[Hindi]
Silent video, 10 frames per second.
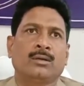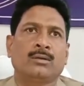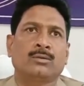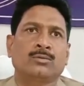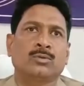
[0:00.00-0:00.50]

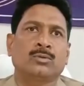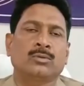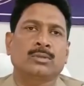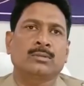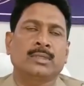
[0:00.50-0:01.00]
और वो
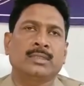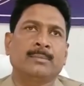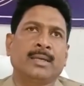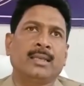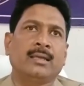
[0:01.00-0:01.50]
एक दिन
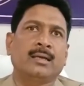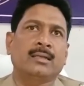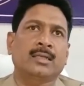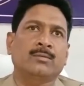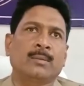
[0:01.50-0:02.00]
पहले
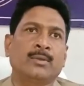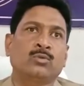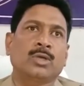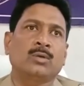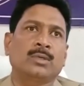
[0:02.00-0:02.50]
आकर के वहाँ पे
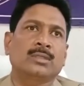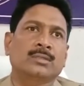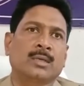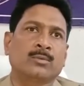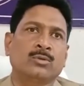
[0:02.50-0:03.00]
रुका हुआ था
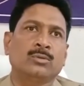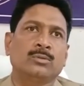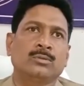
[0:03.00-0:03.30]
शाम को